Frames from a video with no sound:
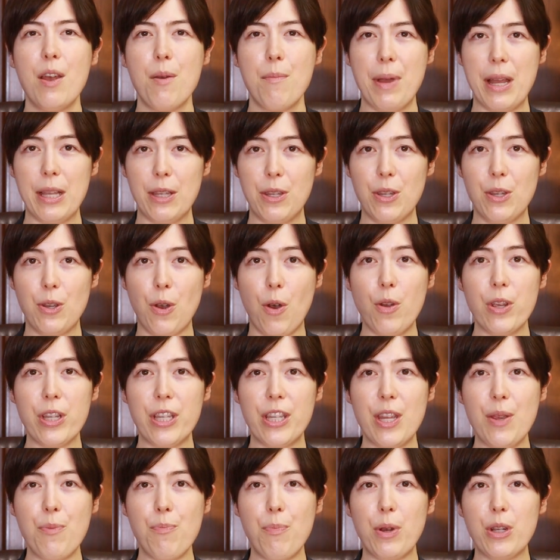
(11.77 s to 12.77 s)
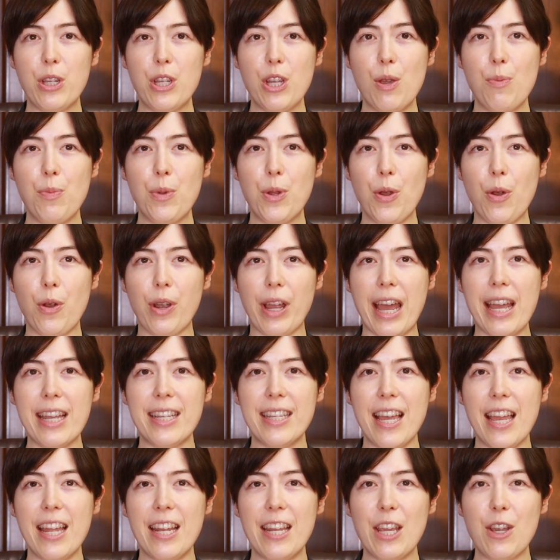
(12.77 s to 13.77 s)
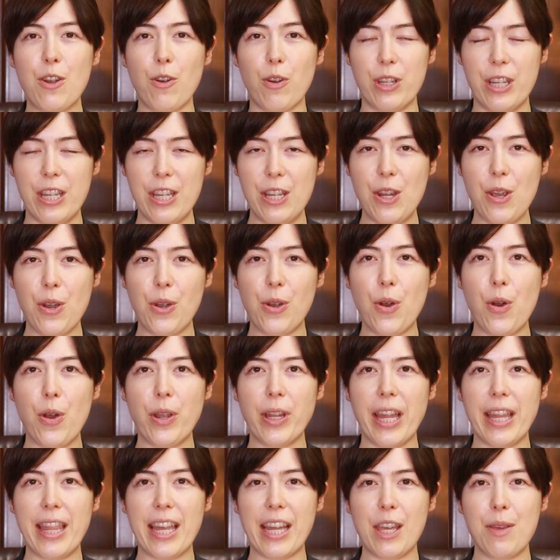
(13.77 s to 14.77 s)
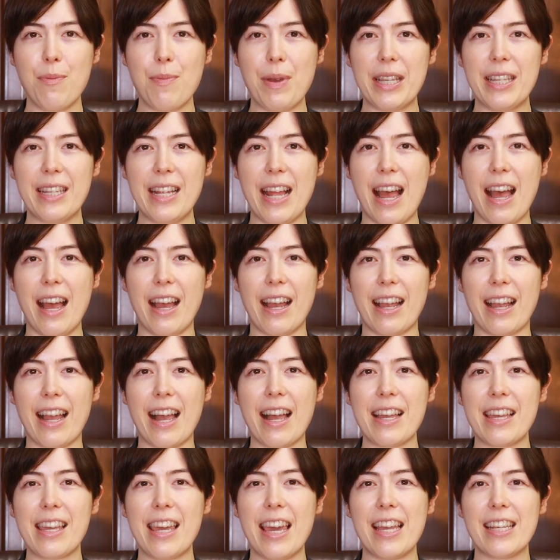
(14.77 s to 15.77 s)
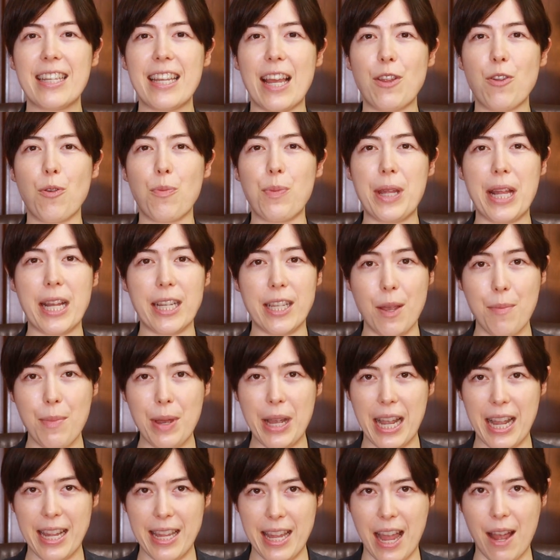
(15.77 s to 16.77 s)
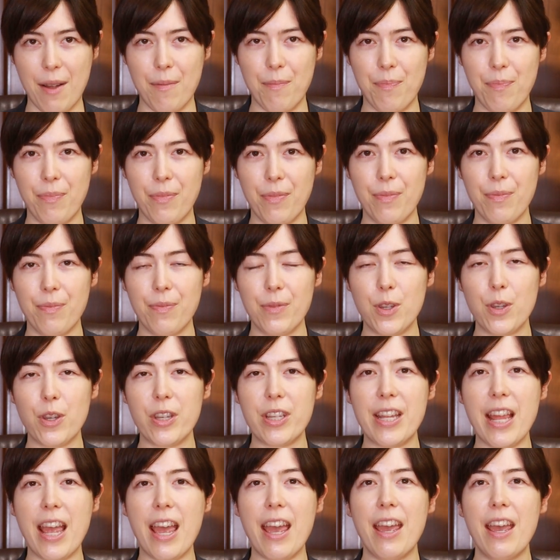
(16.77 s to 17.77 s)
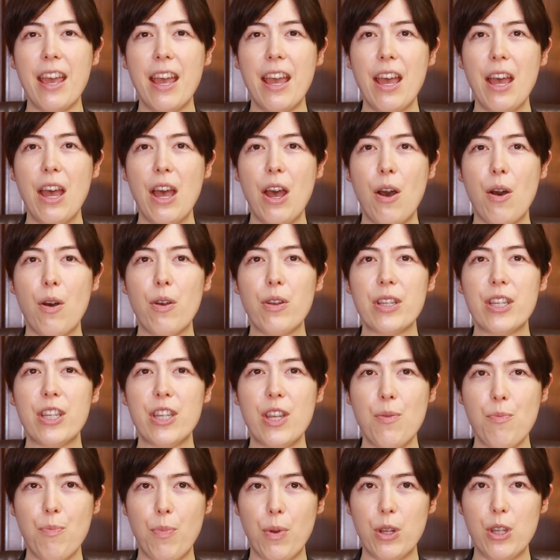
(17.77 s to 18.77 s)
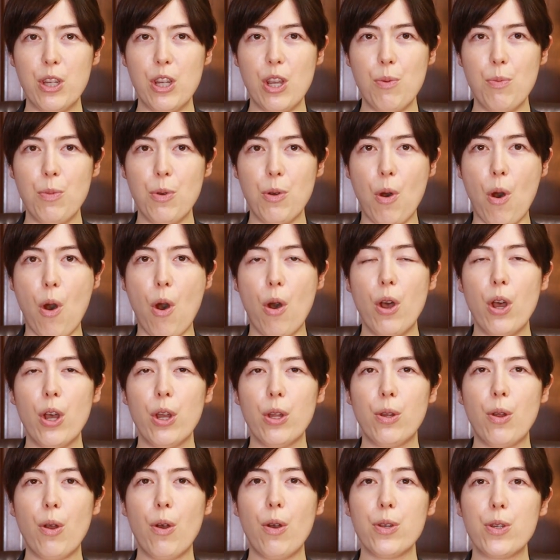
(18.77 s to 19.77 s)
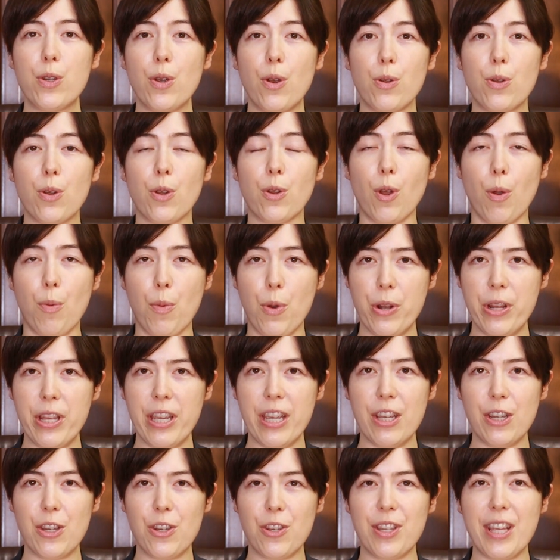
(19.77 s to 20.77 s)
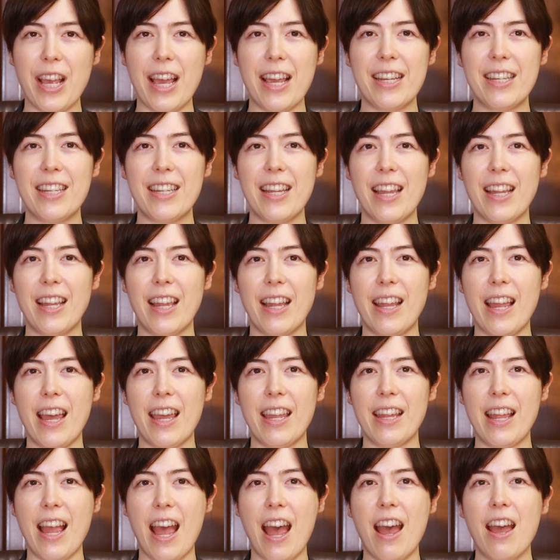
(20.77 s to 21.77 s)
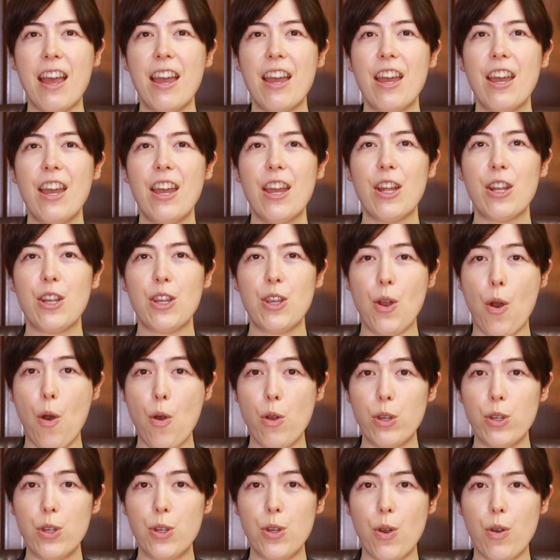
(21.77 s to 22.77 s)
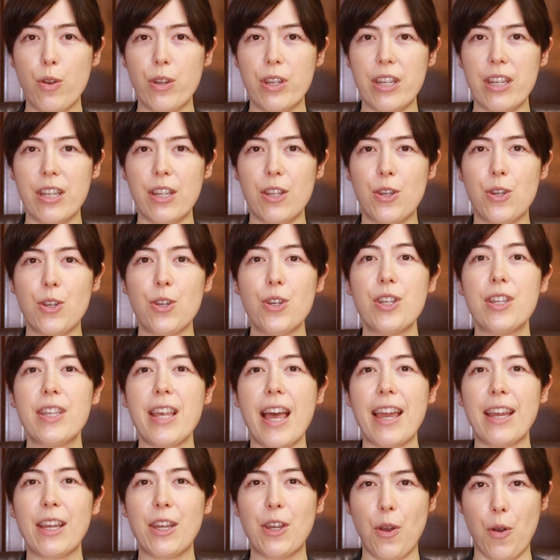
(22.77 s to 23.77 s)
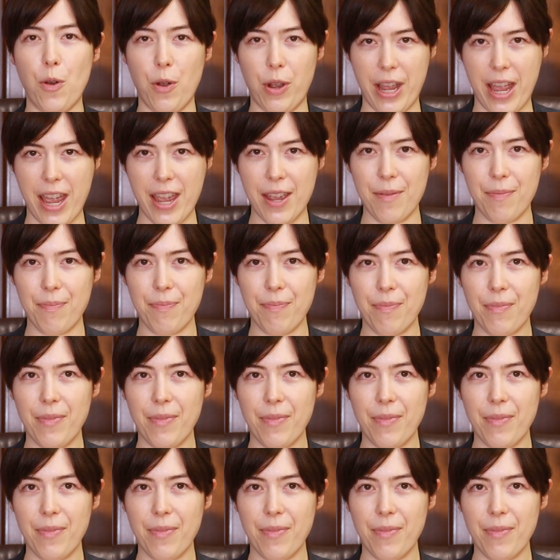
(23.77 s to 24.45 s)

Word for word: まず本シンポジウムの開催にご尽力をいただきました関係者の皆様方そして本シンポジウムを当省とともに主催していただいた日本商事仲裁協会